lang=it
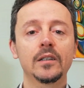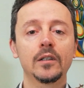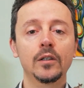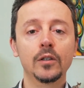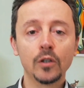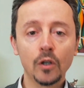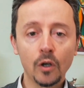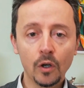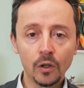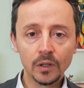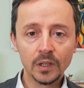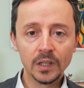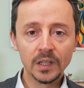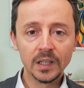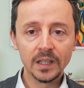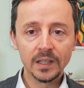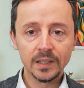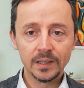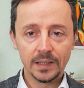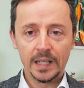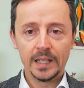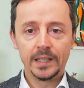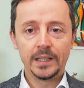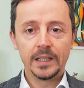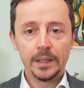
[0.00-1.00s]

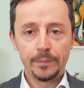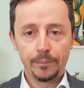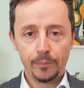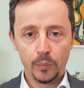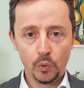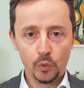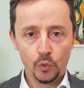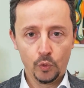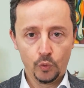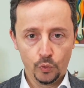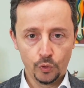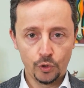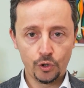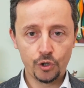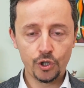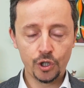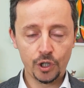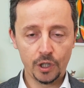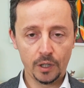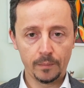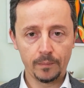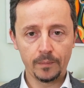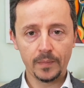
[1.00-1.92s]
non dai debolucci,